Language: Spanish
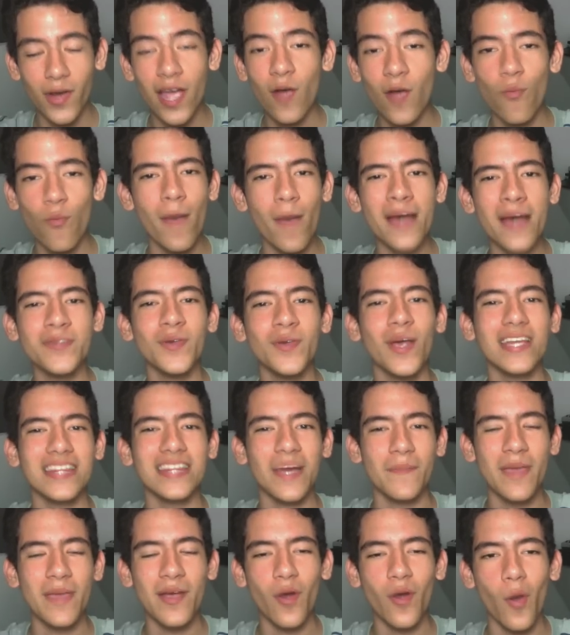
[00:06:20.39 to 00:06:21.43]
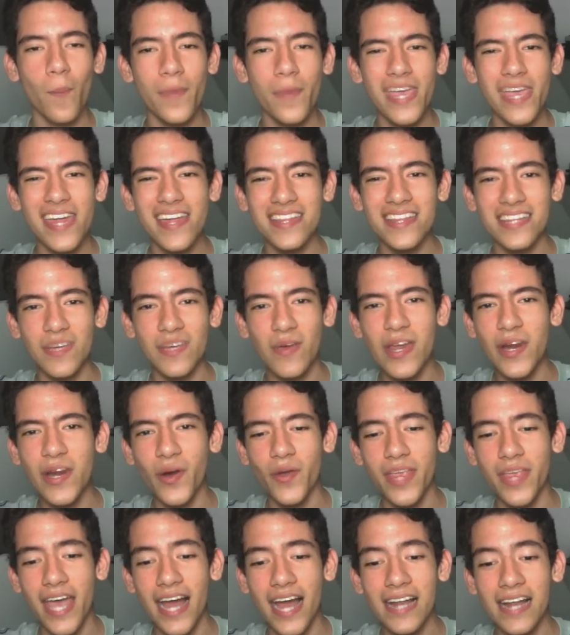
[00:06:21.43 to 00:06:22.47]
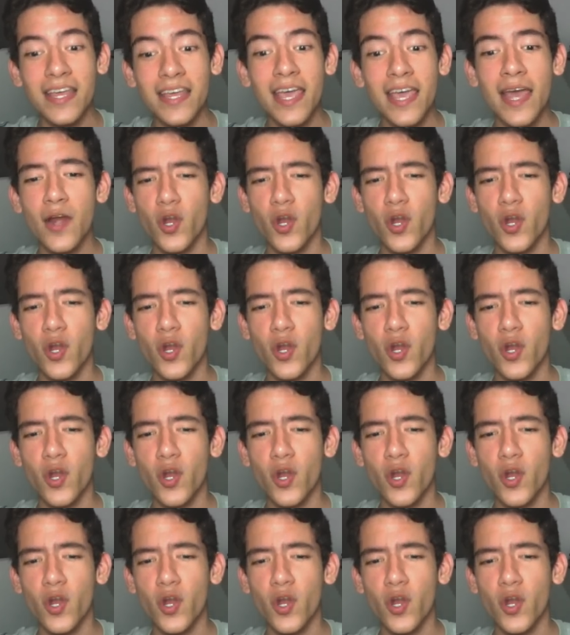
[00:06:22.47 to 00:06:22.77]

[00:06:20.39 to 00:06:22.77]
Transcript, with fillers: Es un mazo que también copié de TV Royal.